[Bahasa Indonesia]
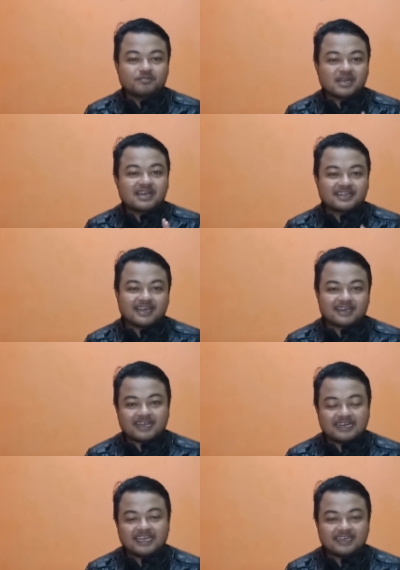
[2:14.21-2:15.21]

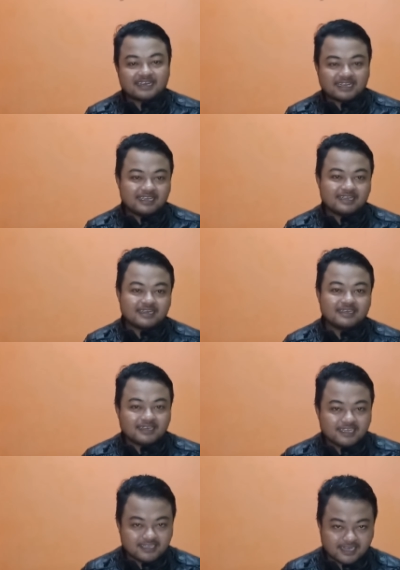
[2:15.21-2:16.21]
menggetarkan energi dari
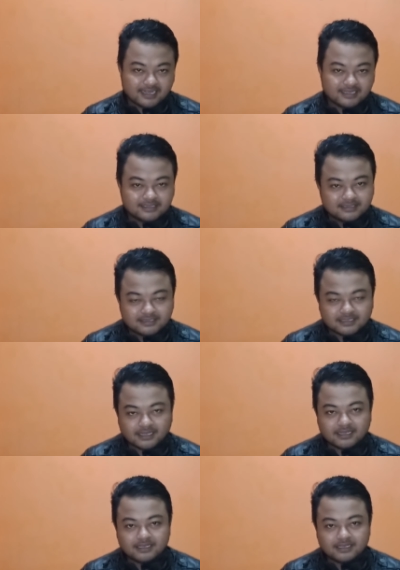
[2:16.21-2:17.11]
dirinya ya